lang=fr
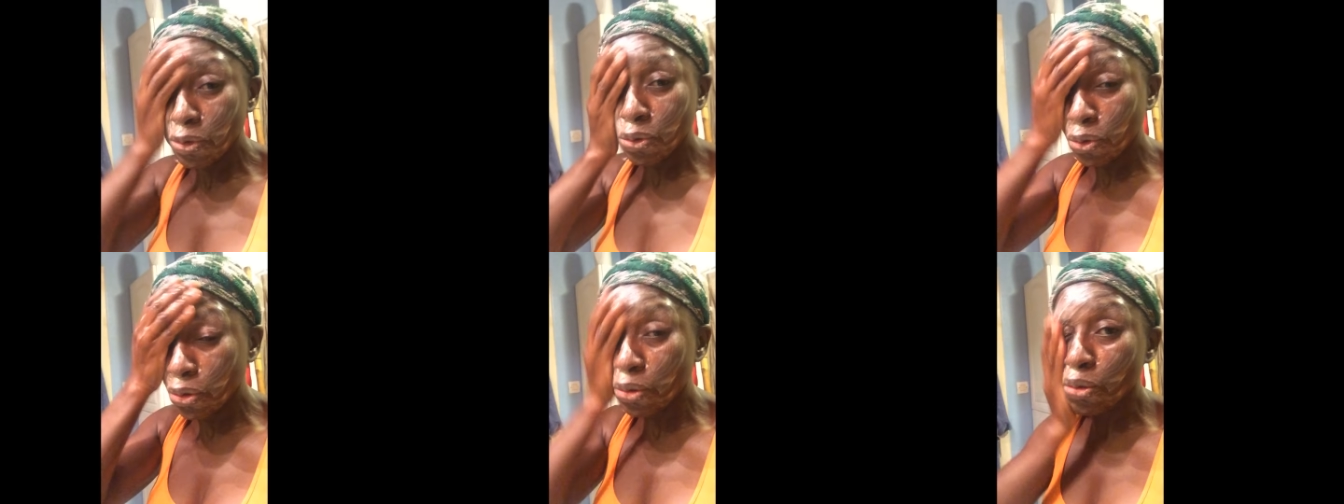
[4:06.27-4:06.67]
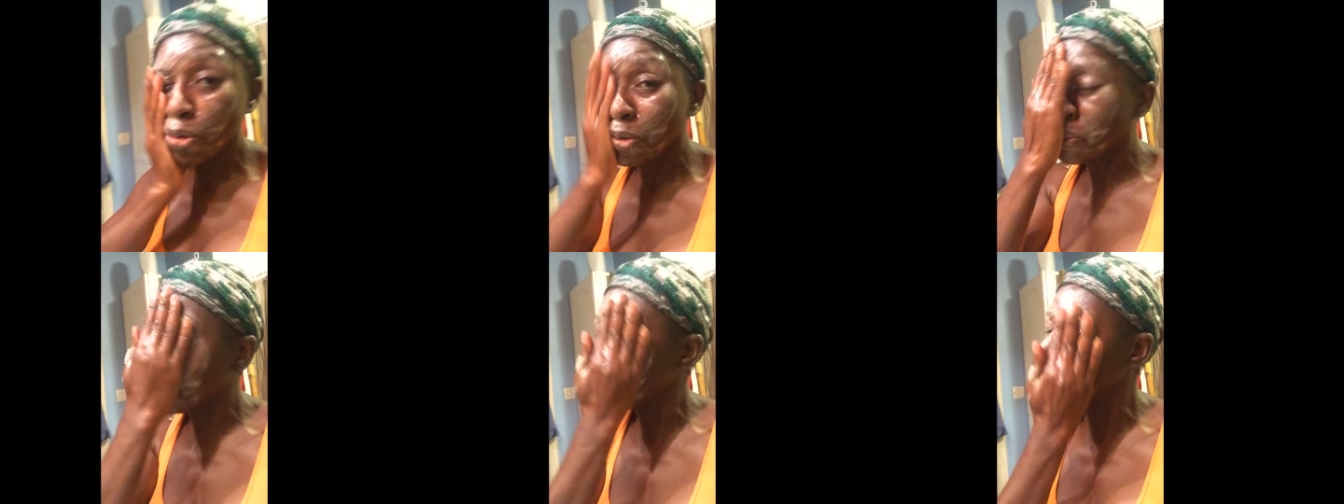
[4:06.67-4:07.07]

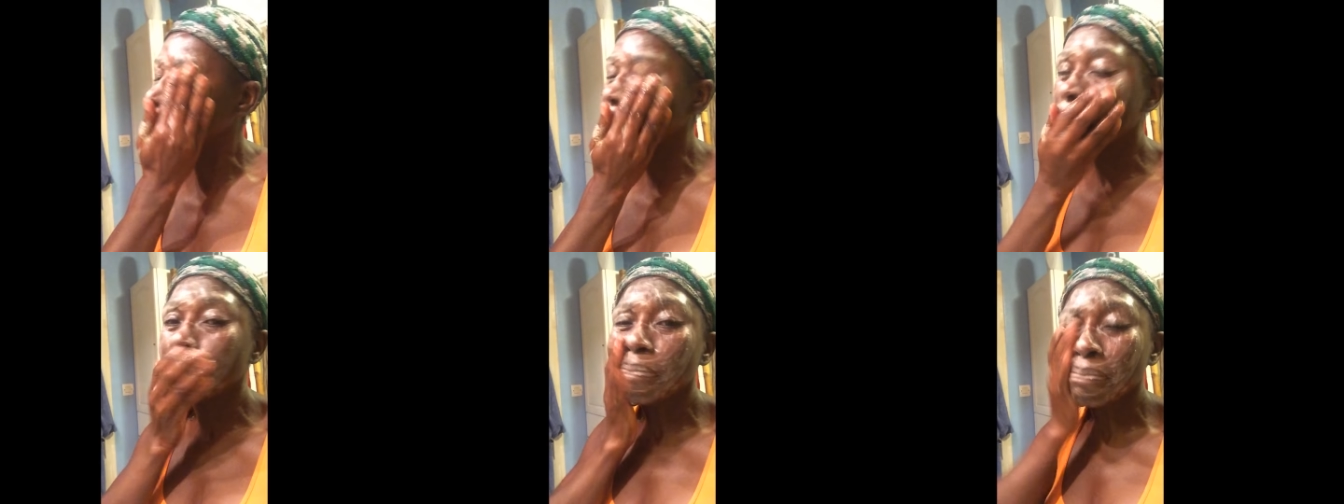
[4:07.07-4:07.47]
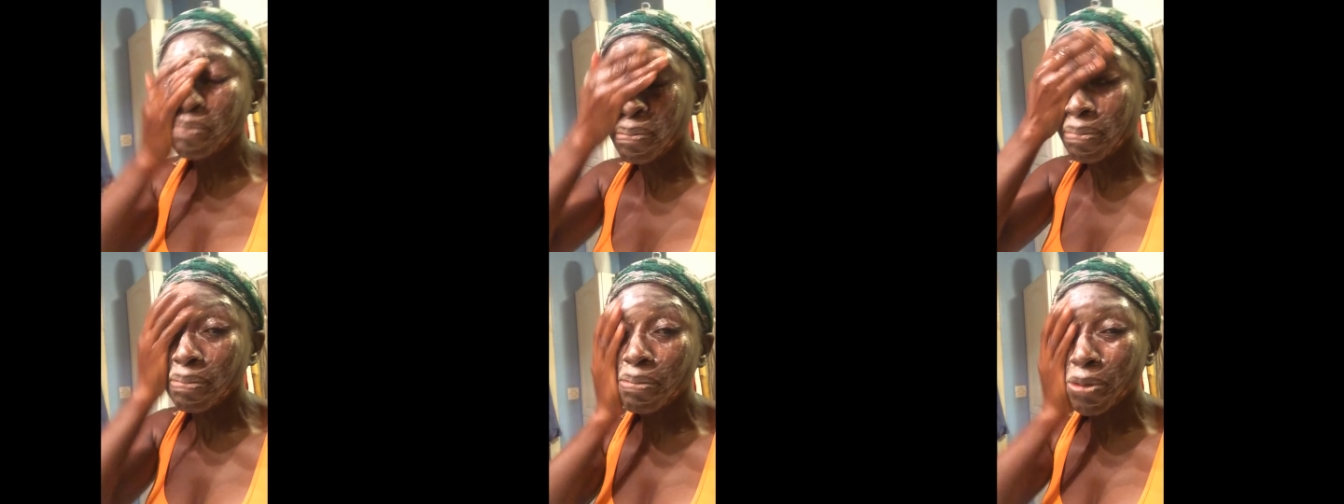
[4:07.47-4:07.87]
Ouh.
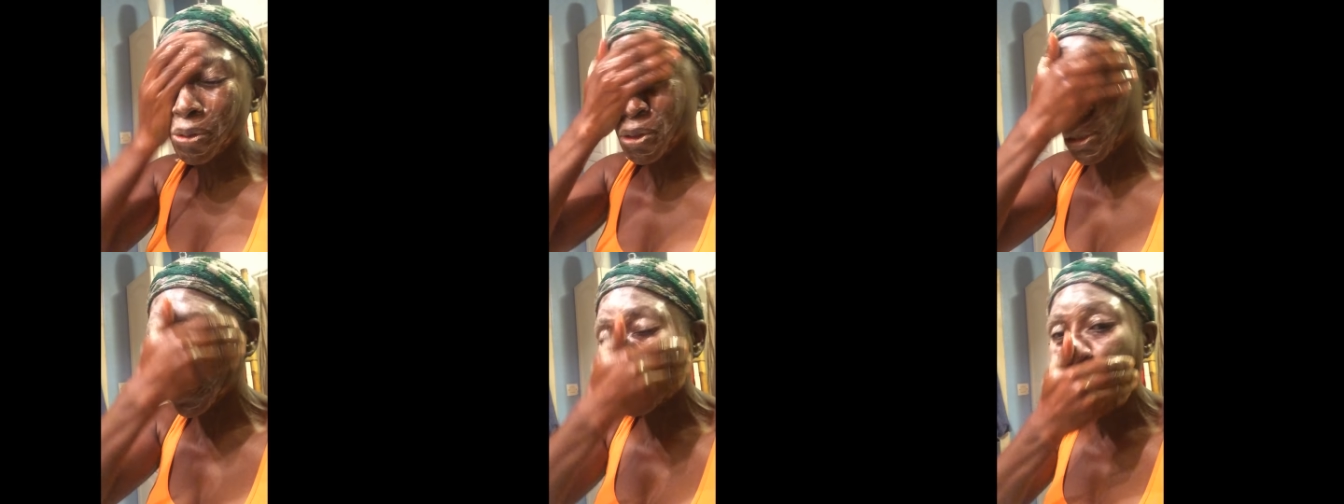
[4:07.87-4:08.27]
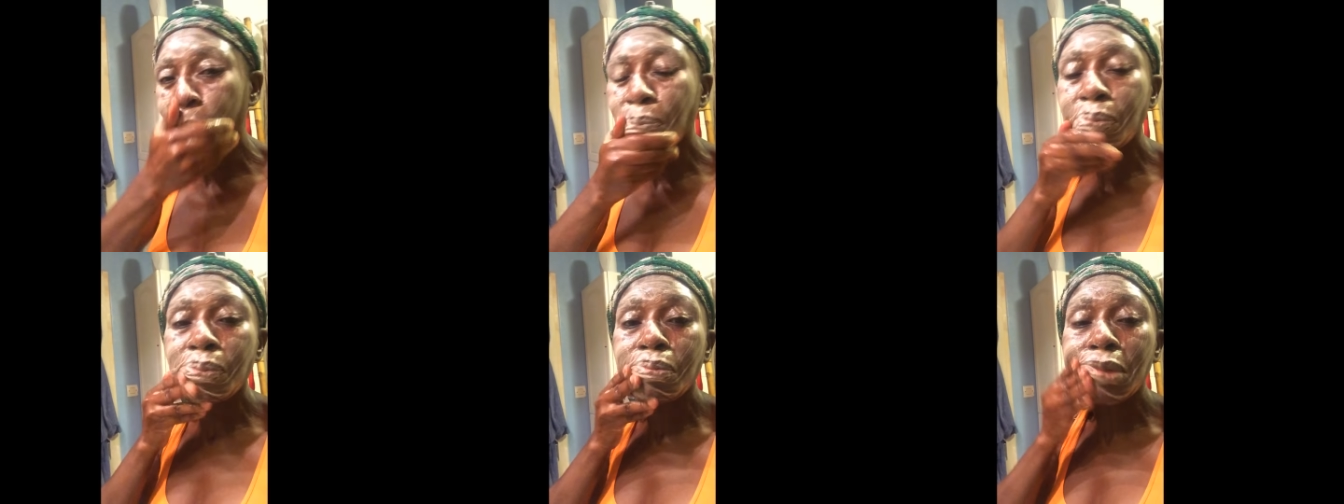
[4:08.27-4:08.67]
Mon Dieu.
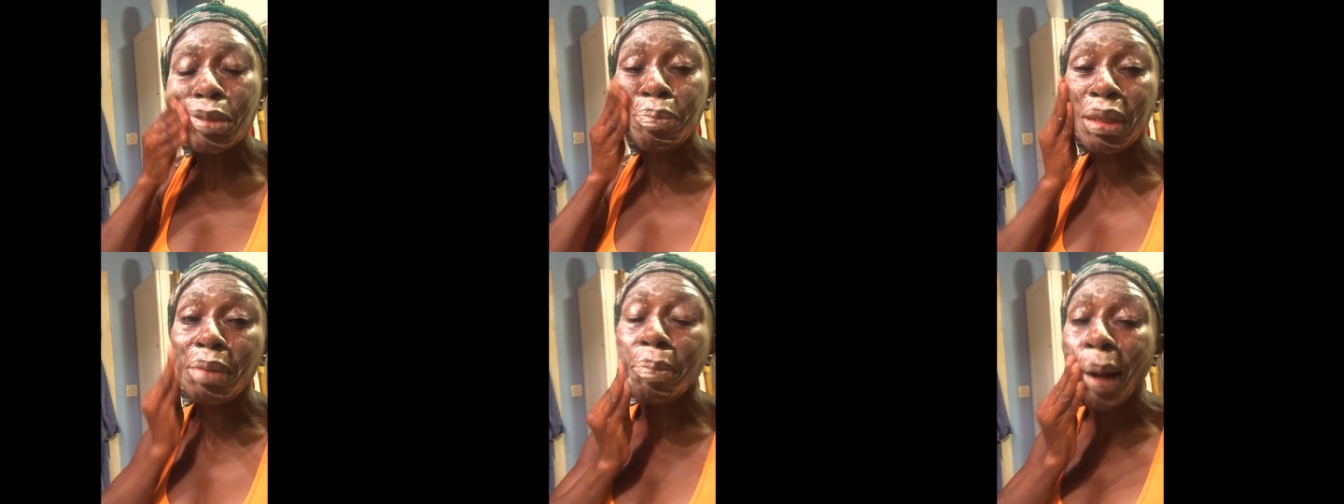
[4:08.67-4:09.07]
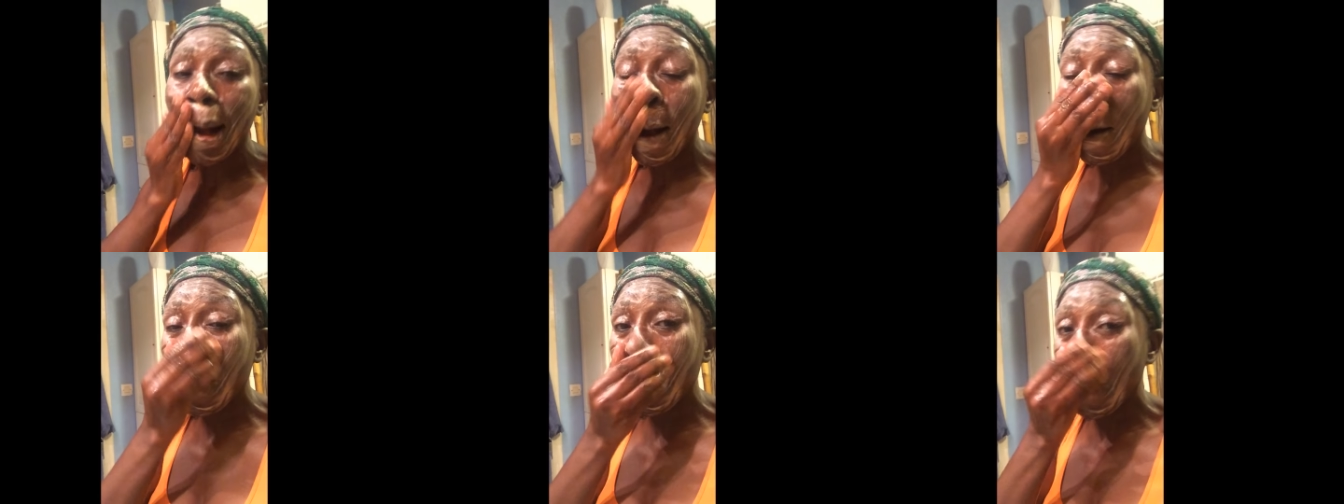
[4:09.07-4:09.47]
Il pique
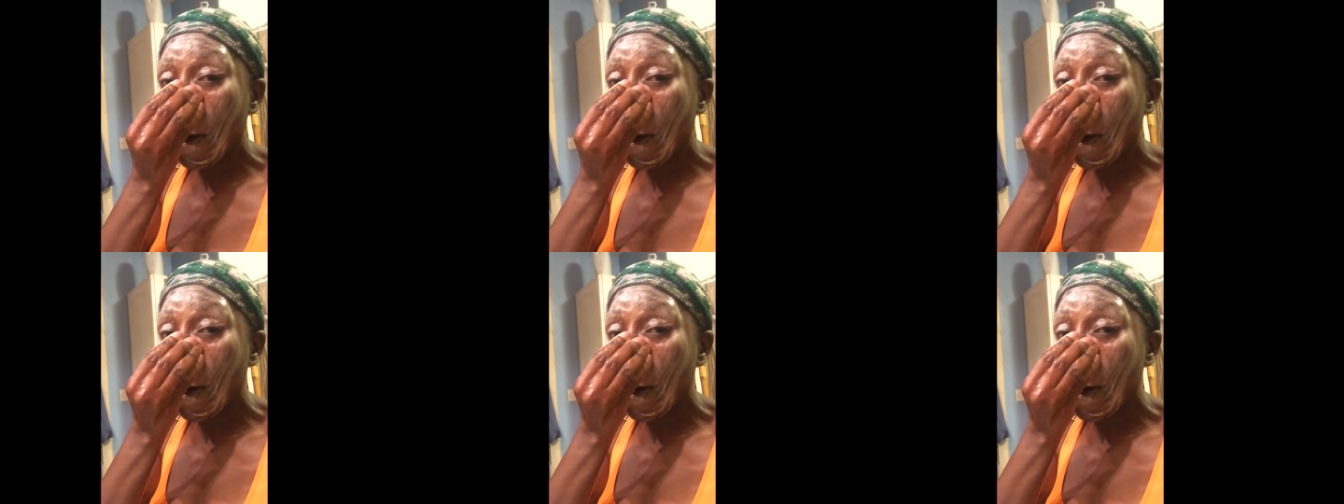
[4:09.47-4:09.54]
pas.